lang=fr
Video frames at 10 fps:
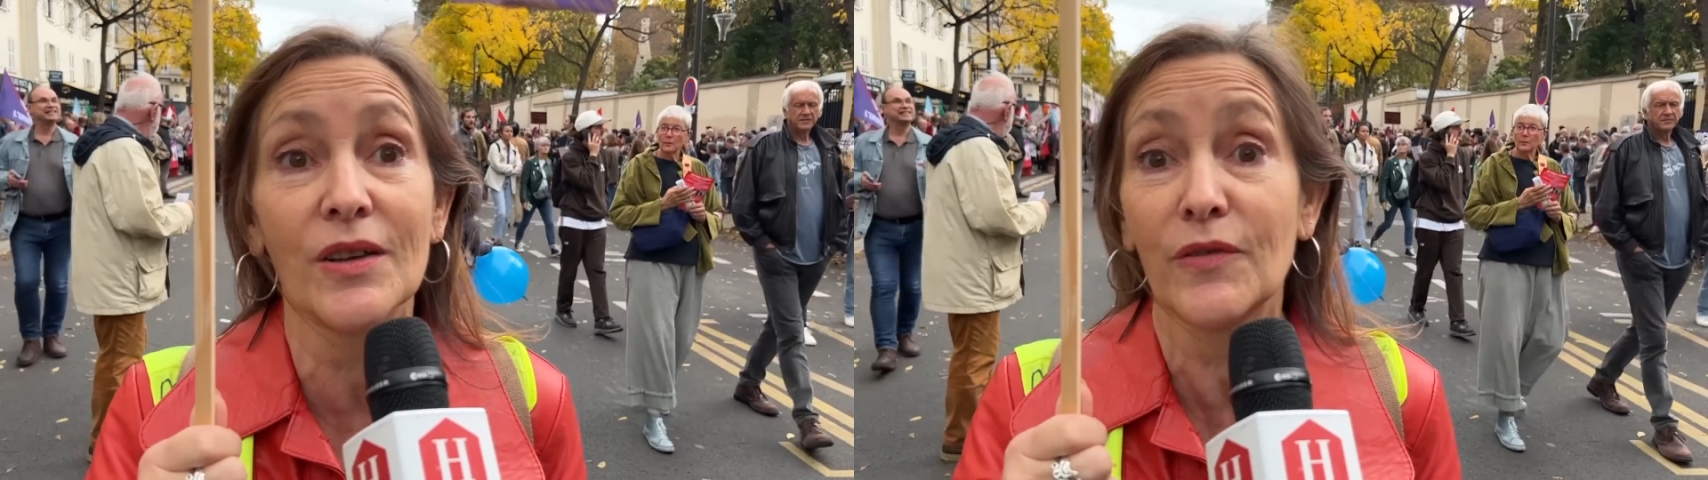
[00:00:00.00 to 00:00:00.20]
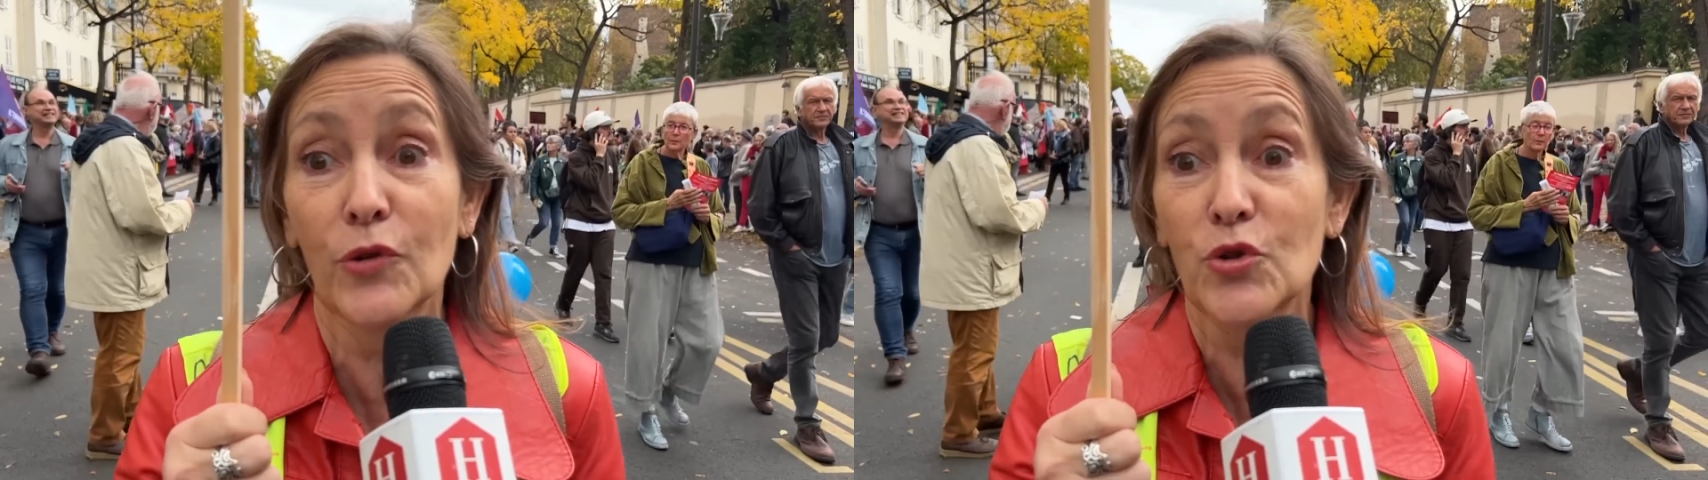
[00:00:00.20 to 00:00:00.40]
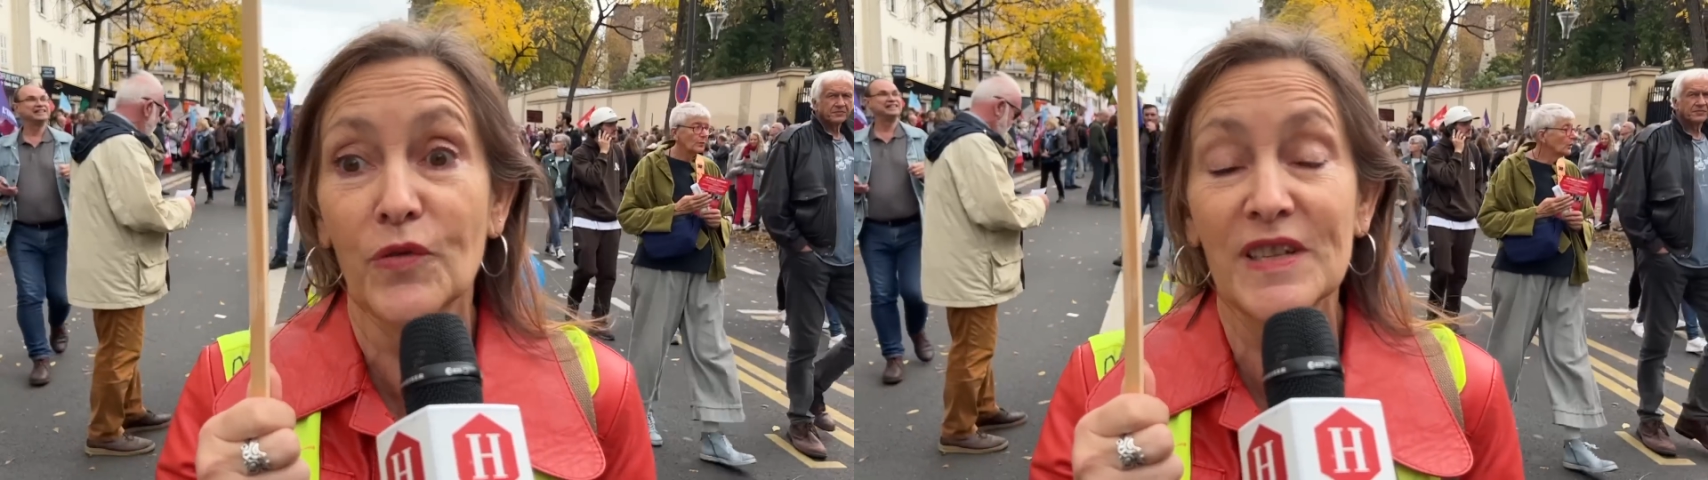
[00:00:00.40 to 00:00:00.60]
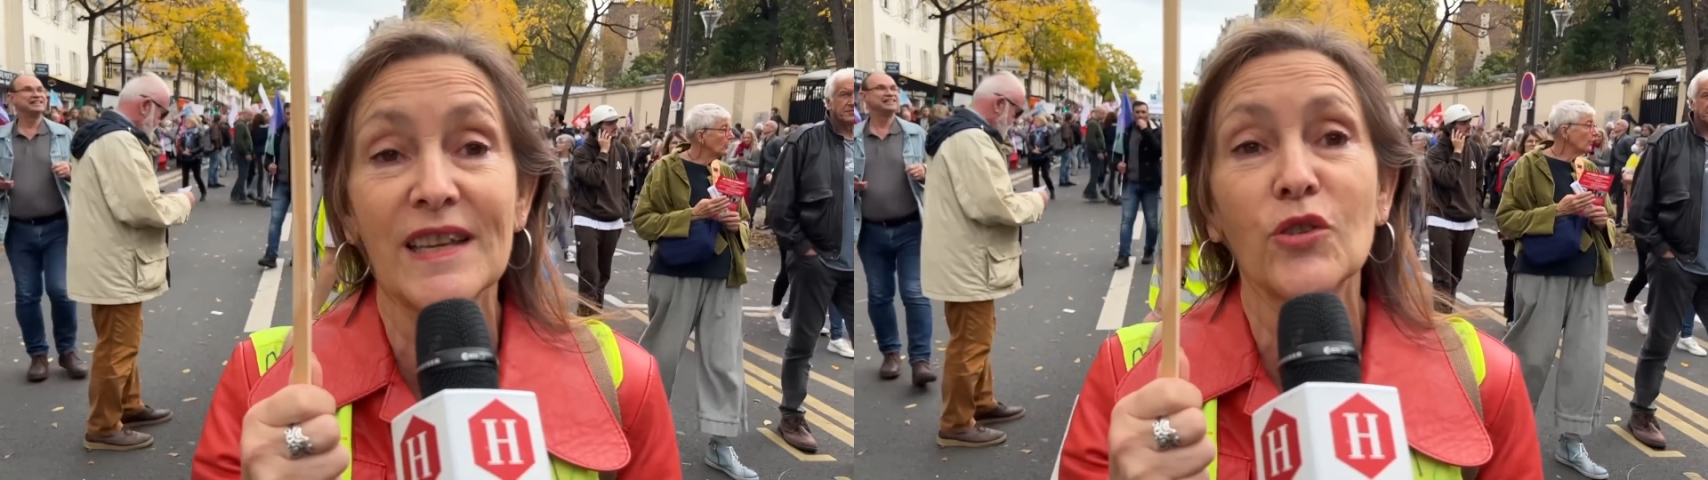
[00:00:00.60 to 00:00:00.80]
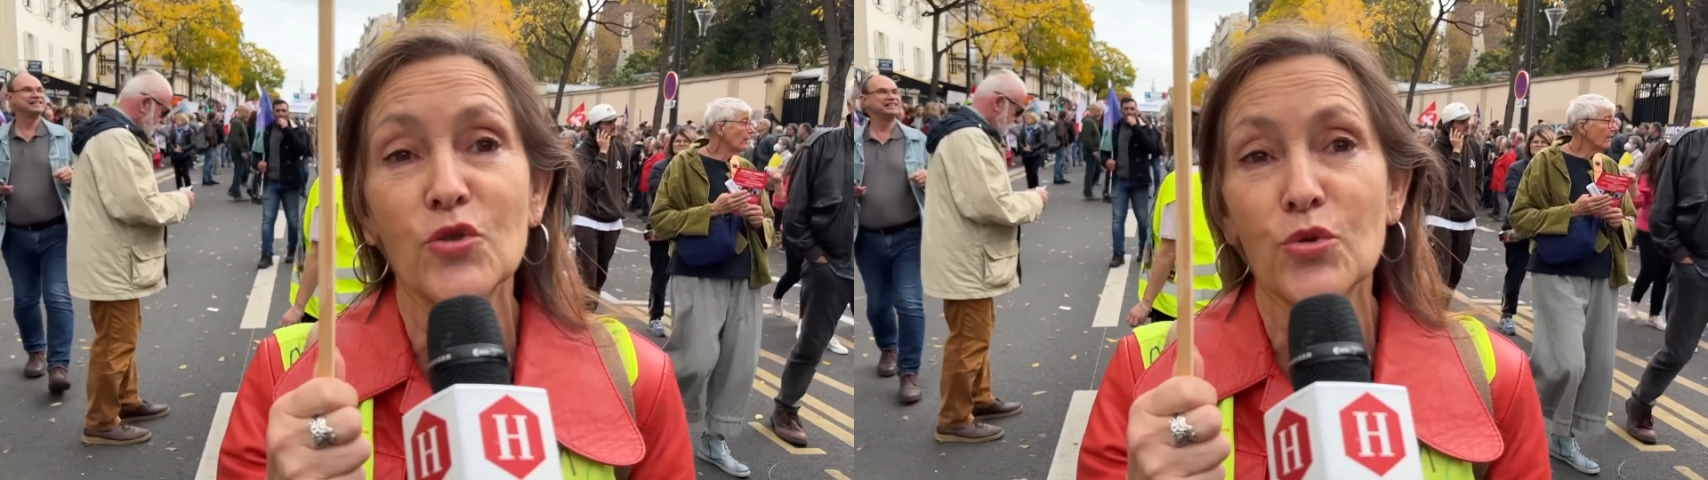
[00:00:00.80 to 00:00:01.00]
il faut que je fasse
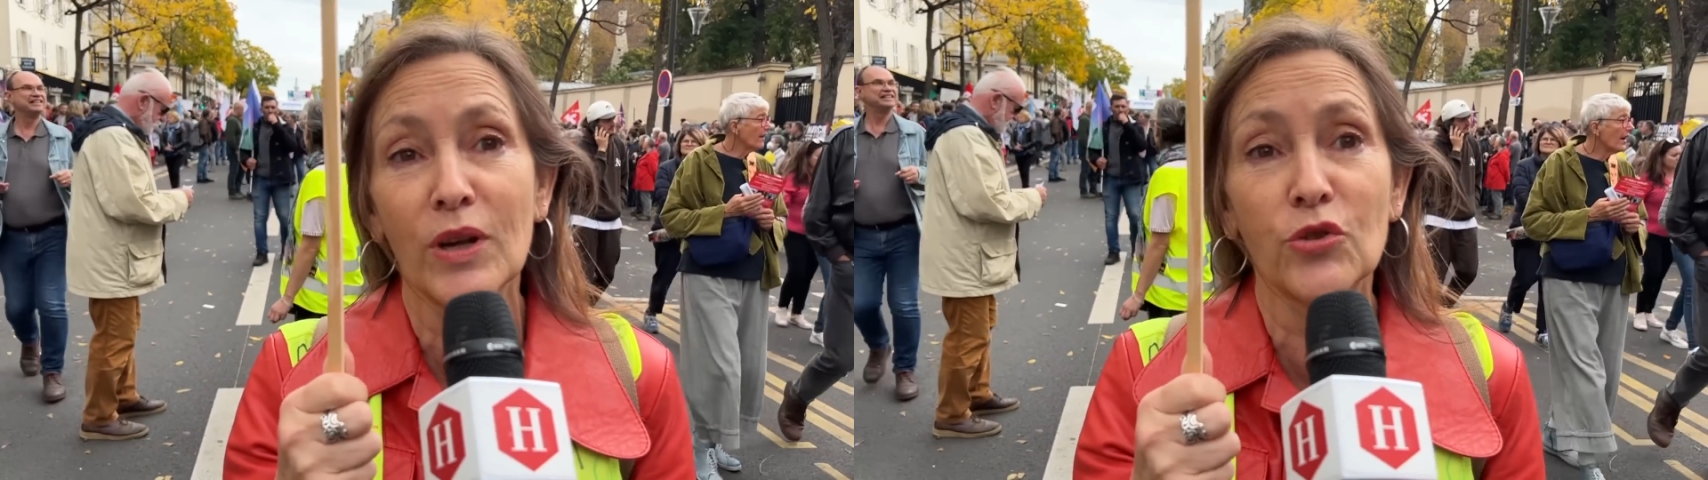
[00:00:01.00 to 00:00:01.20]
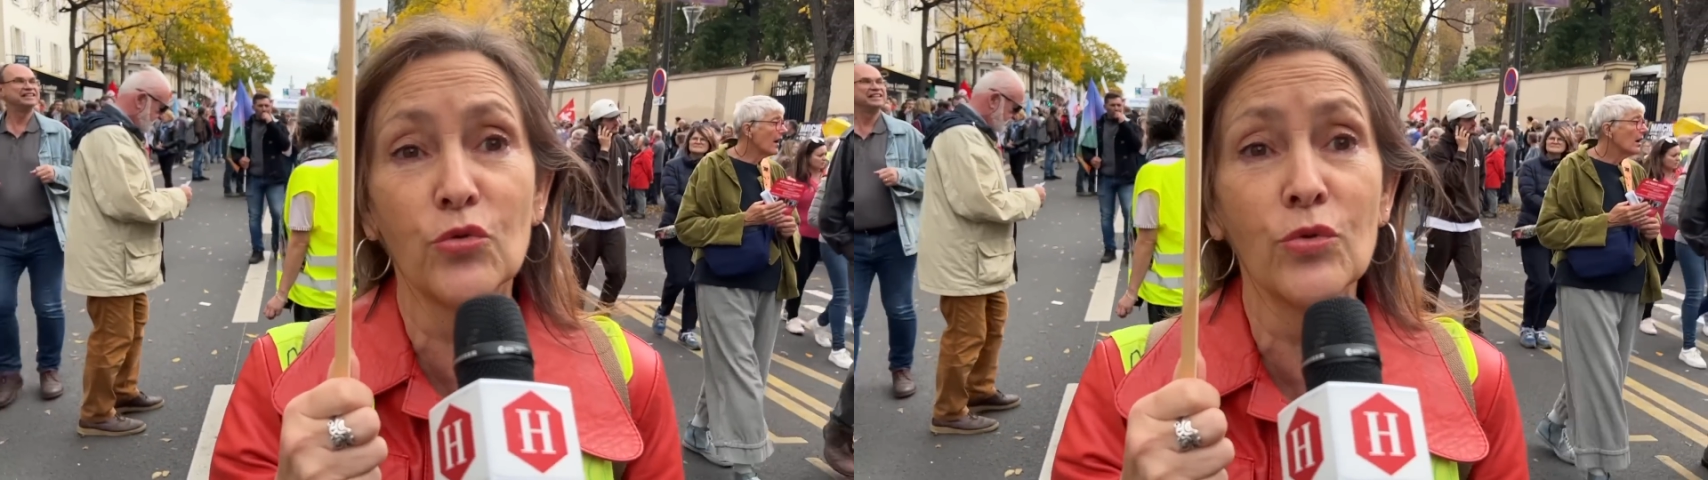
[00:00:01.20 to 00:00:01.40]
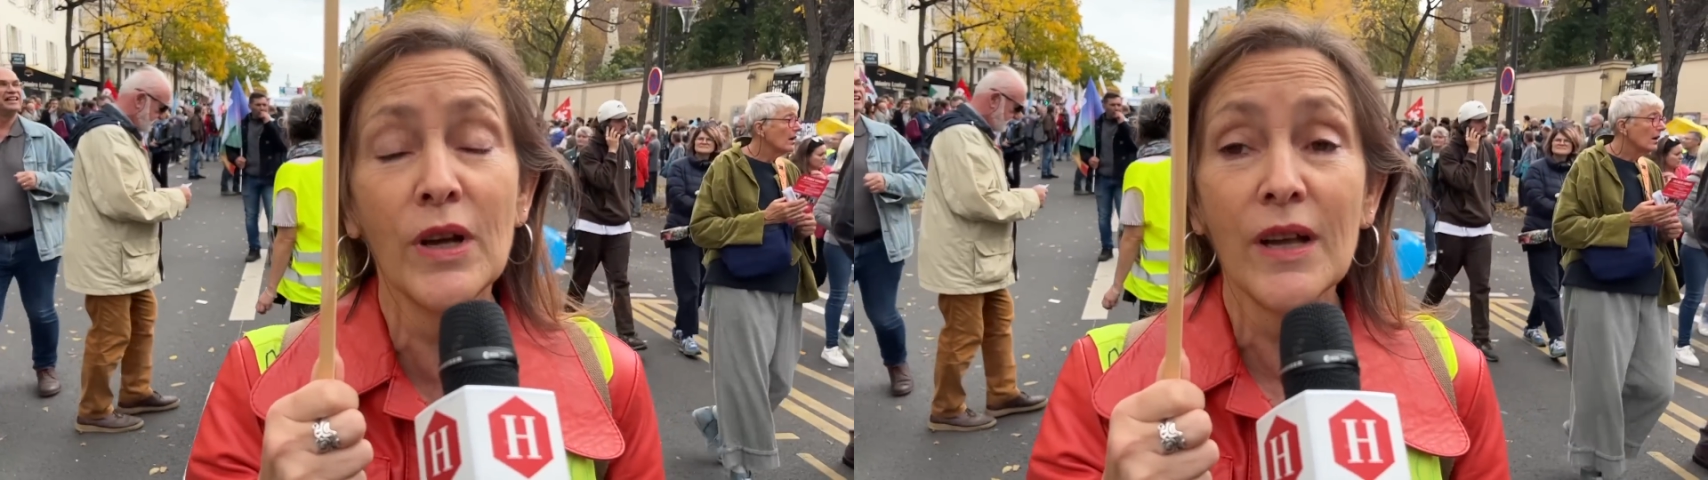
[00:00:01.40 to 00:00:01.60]
attention à tout.